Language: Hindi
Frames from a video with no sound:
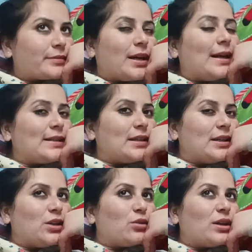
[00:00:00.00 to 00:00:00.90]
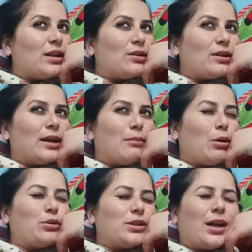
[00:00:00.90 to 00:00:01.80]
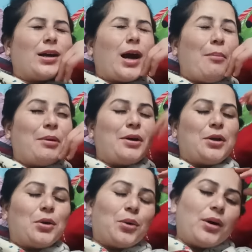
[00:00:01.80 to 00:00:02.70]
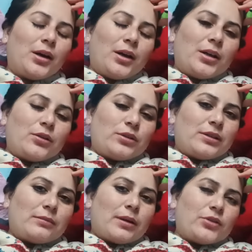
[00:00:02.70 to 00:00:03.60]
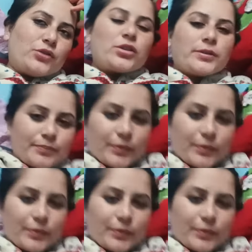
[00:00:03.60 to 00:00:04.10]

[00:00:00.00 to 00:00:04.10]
कल है तो कल होता है बहुत सारा काम करने को तो इसलिए हम आज